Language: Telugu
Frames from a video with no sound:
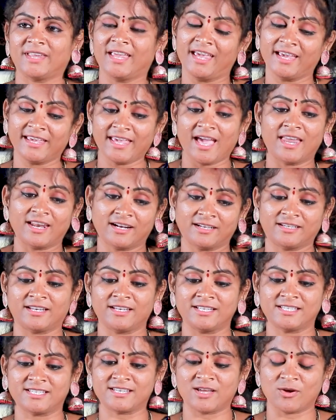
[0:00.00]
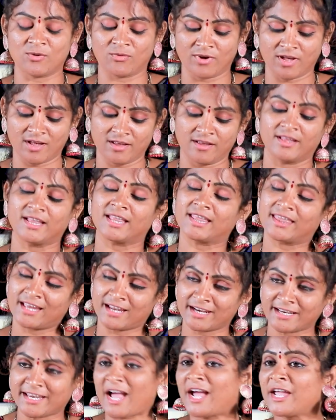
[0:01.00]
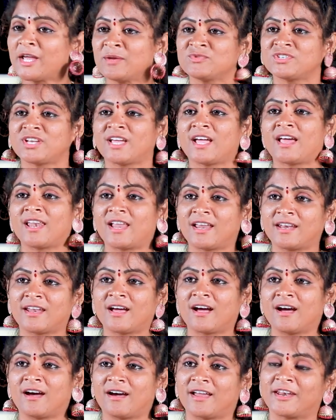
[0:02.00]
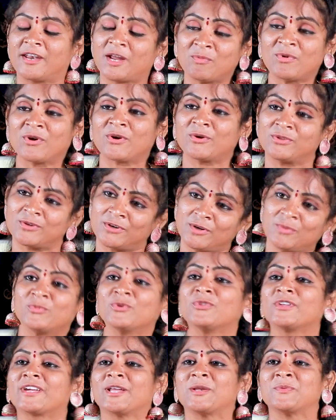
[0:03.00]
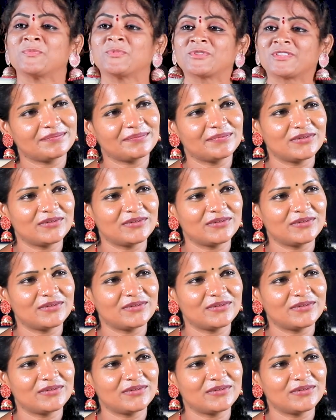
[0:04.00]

ఏ క్యారెక్టర్ ఇచ్చినా కూడా దాన్ని న్యాయం చేయాలన్న నమ్మకంతో ముందుకెళ్ళిపోతా